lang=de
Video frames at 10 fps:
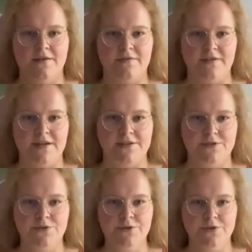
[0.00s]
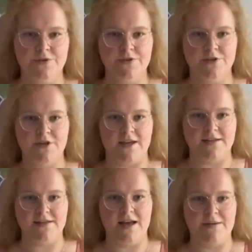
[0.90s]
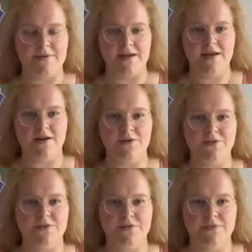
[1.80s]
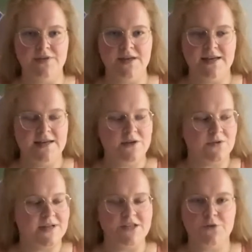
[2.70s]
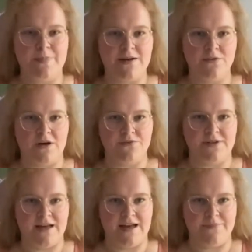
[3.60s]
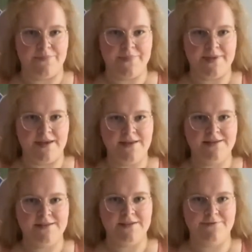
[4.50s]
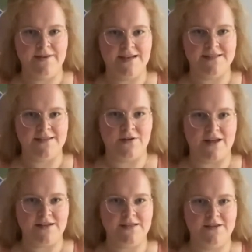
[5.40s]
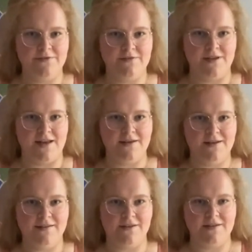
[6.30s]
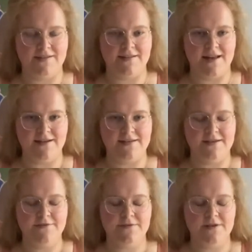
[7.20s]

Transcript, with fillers: Wieder zurück, streck die Arme nach außen. Und da ist Spannung auf den Armen. Ja? Die Finger sind auch aktiv, die hängen nicht, sondern die sind aktiv.